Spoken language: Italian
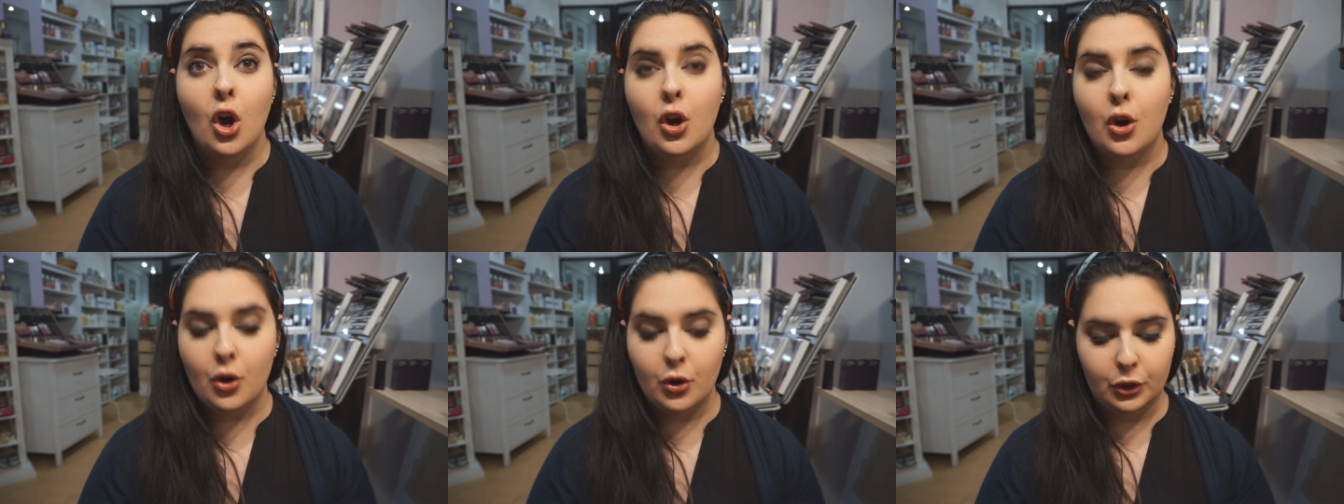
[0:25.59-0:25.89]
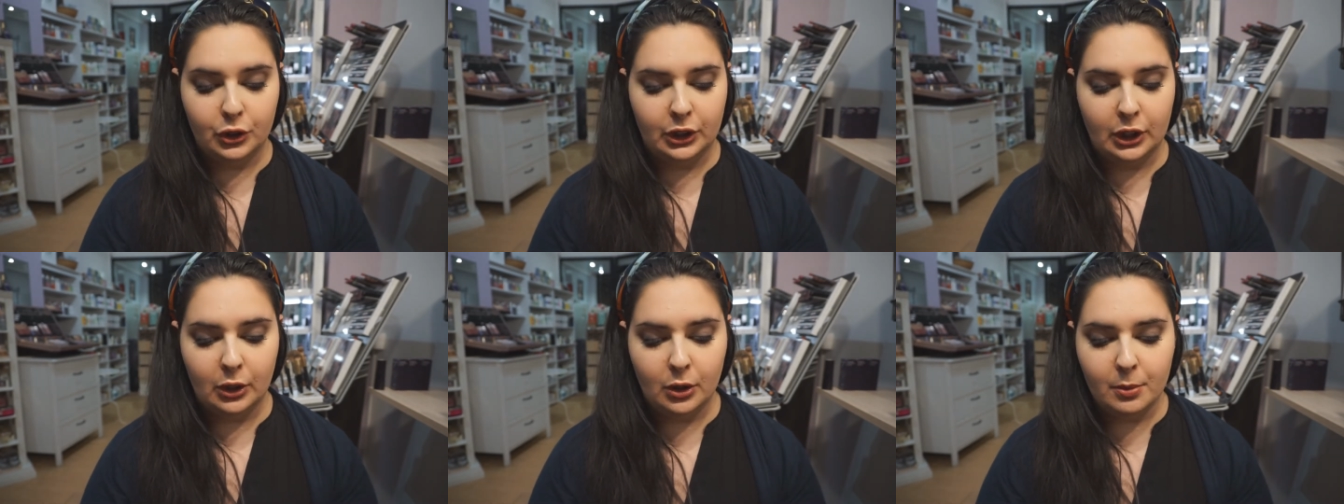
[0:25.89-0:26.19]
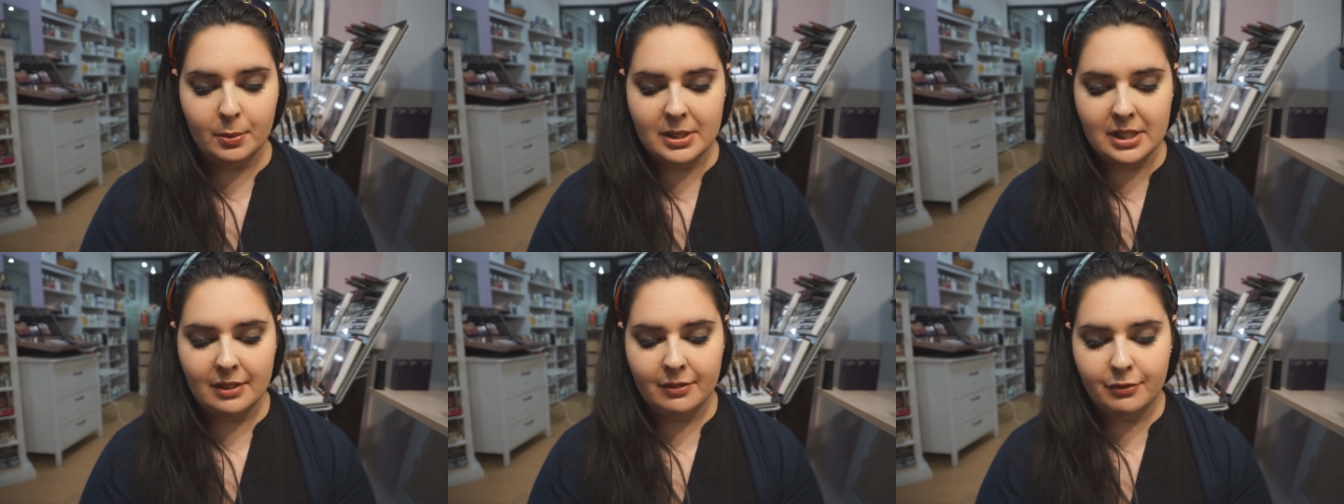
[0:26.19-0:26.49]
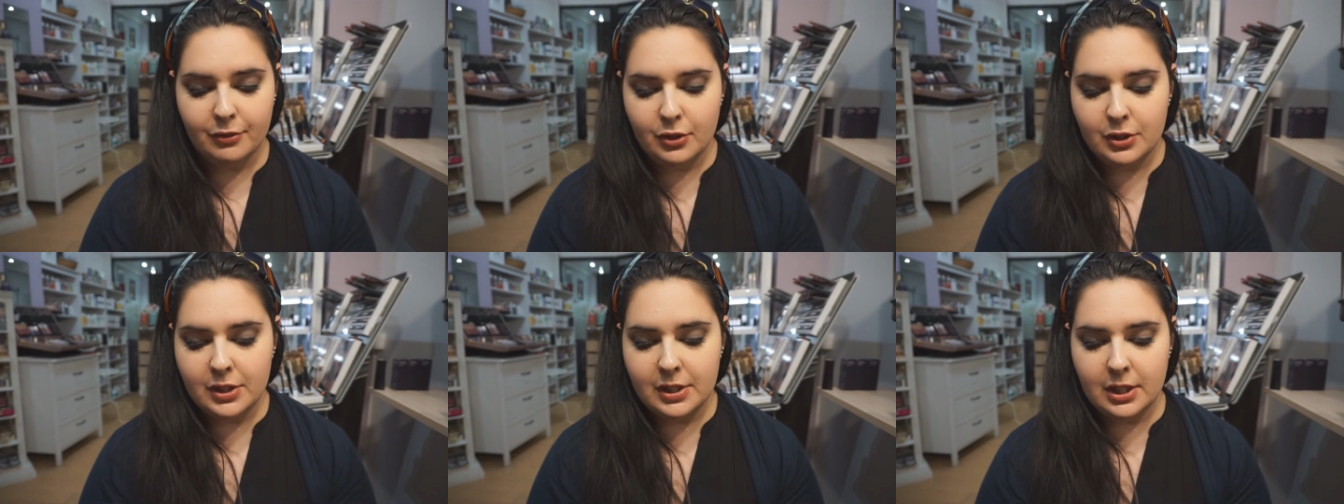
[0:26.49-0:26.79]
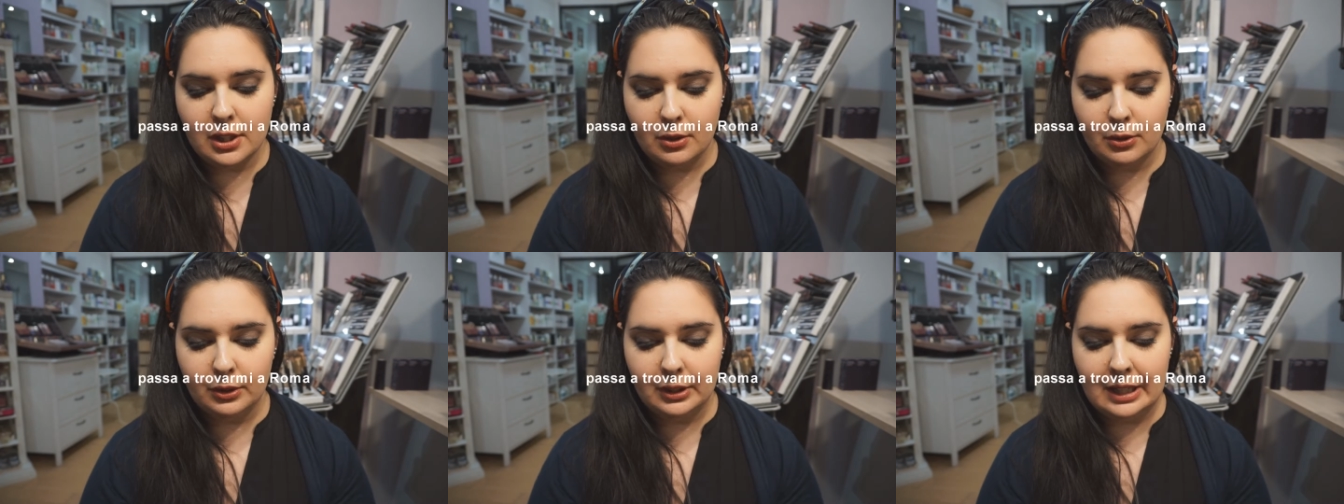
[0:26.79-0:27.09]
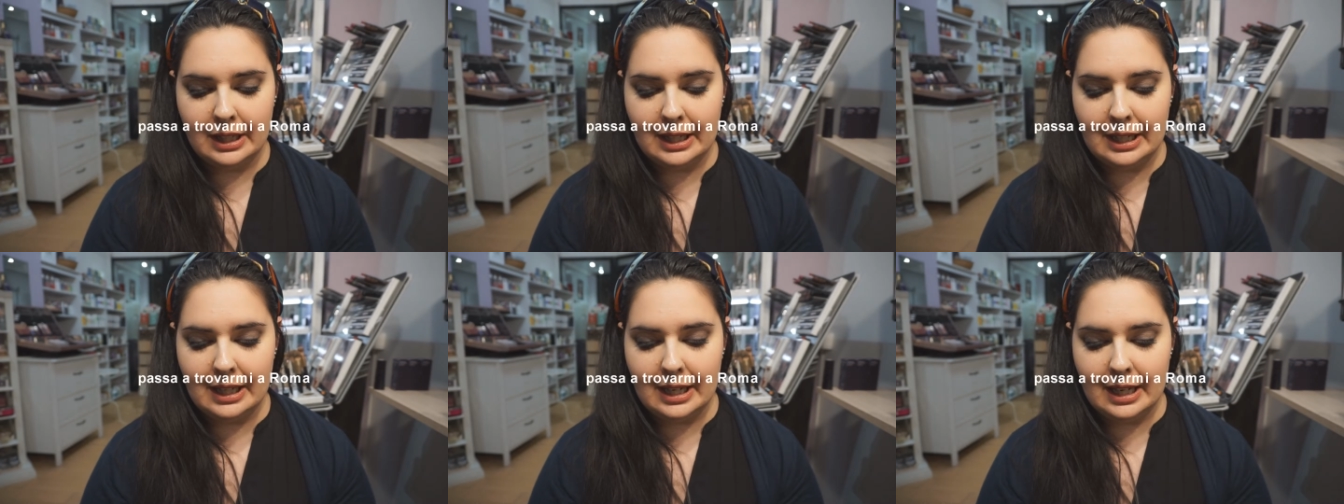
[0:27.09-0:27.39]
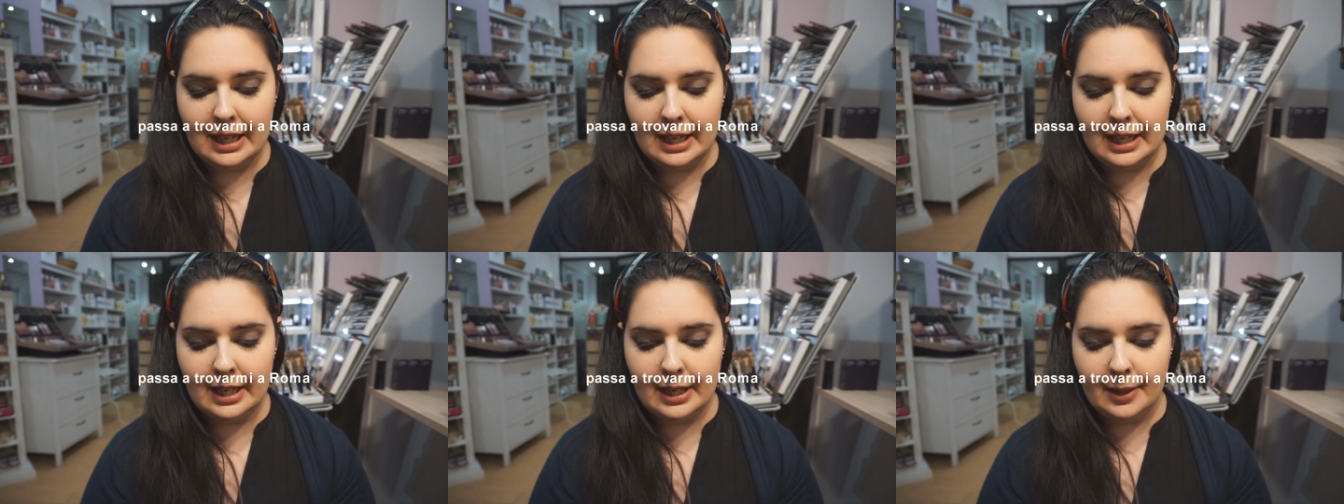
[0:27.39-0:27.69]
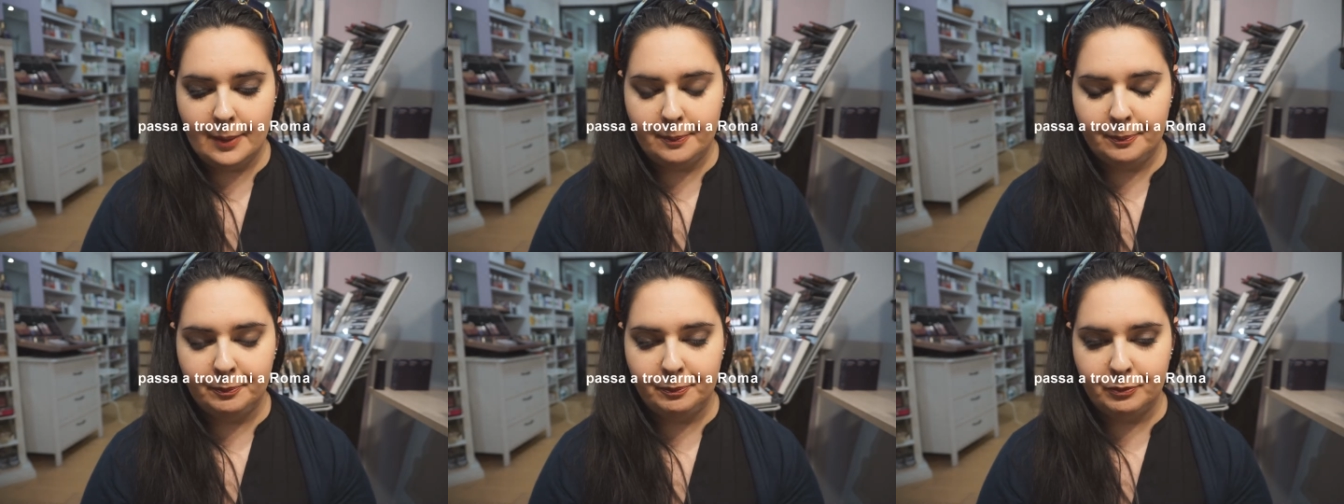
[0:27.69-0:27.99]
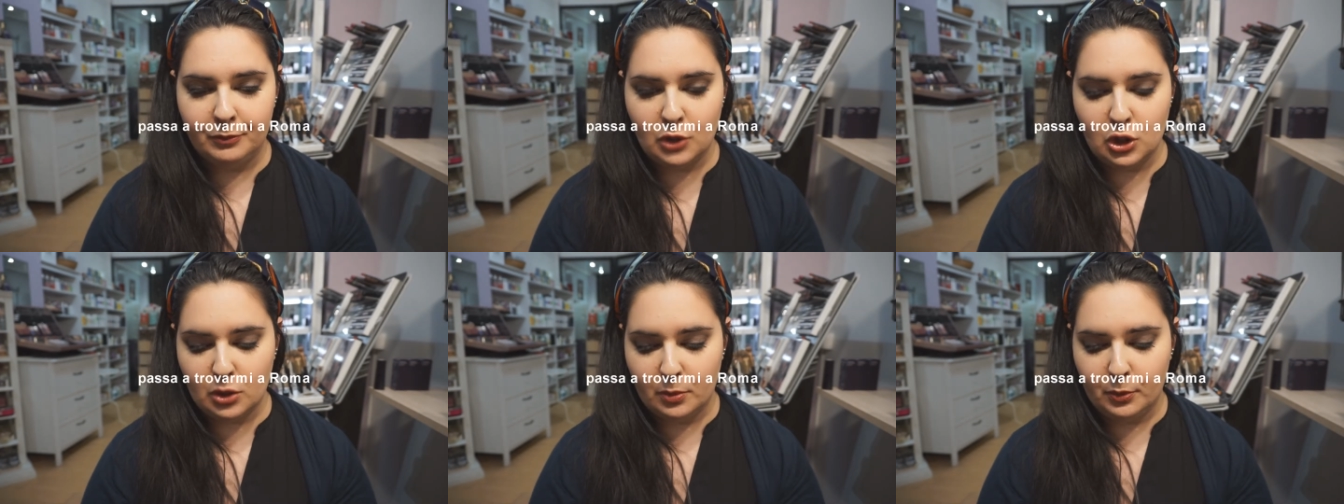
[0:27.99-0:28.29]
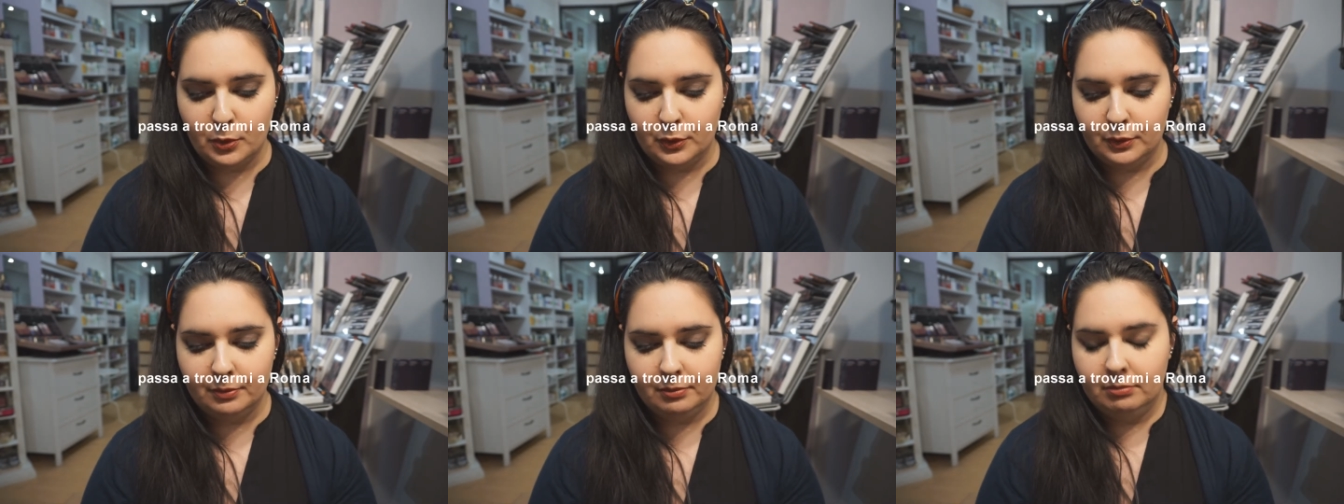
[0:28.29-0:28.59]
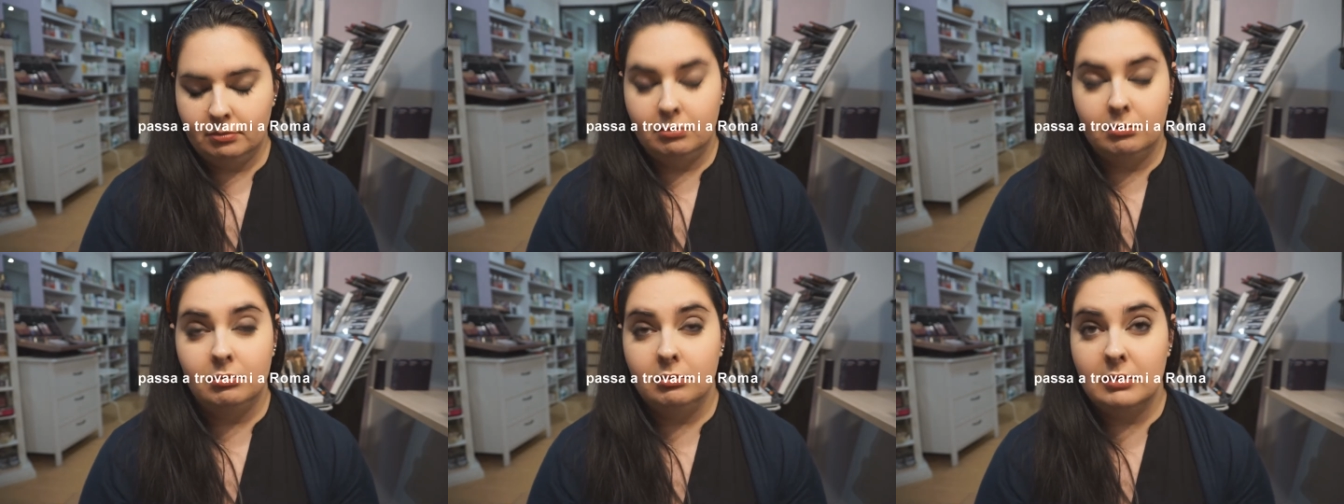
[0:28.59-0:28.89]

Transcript: rotte come se fossero delle, mm, diciamo,